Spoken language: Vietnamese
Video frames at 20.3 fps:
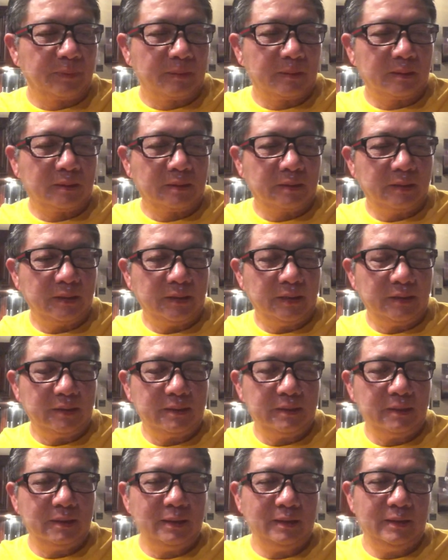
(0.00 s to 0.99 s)
Ok
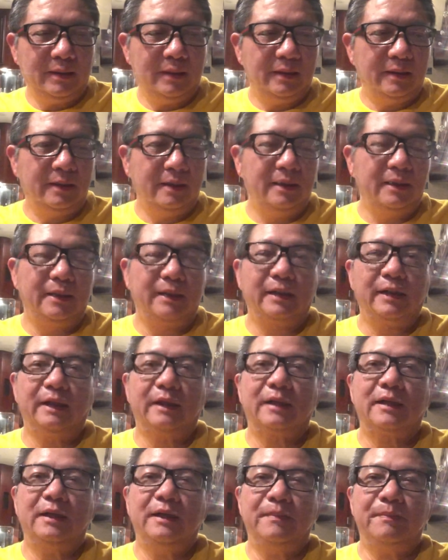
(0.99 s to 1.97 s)
thì à,
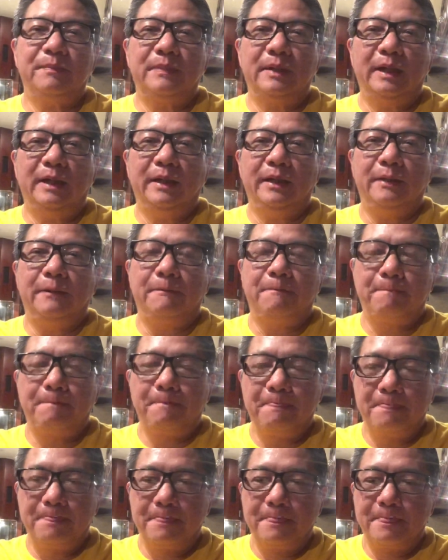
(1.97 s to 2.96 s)
cái clip này
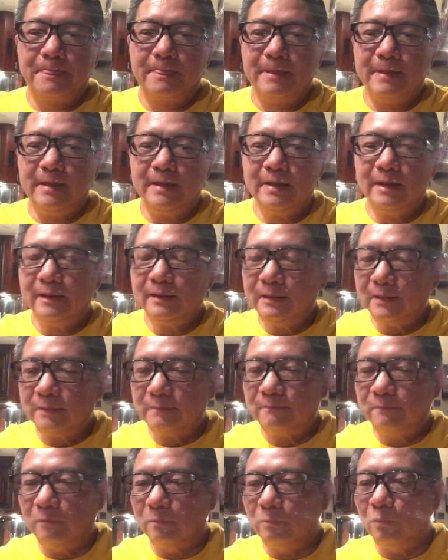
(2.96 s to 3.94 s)
chỉ giải thích
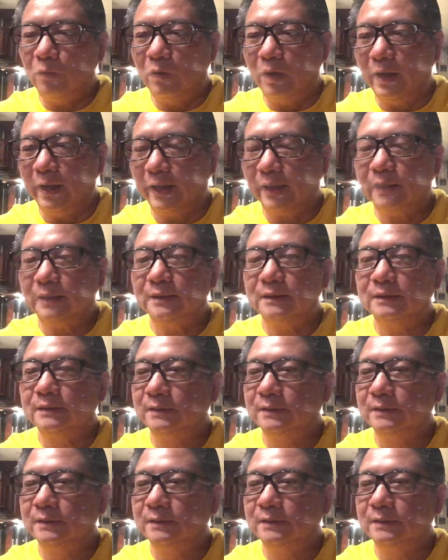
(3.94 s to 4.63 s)
Phụng Hoàng